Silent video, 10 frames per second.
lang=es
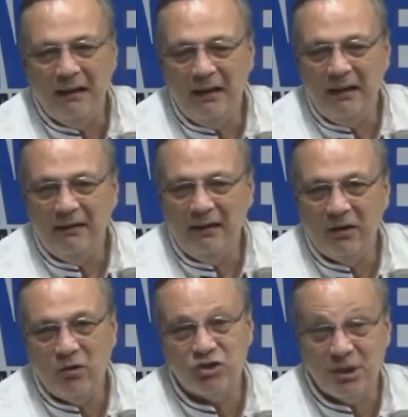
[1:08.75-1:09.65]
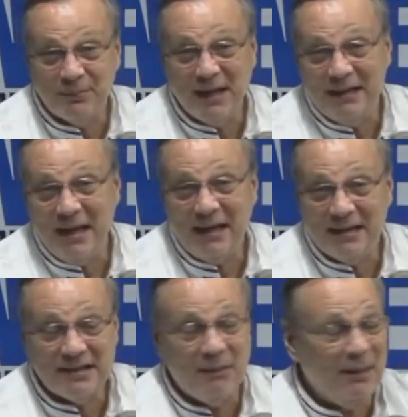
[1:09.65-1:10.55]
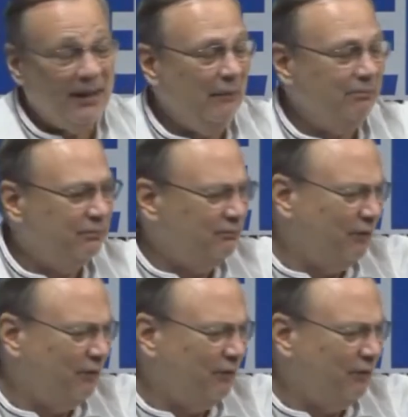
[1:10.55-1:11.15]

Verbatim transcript: el, COSEP de allá, que se llama NEP,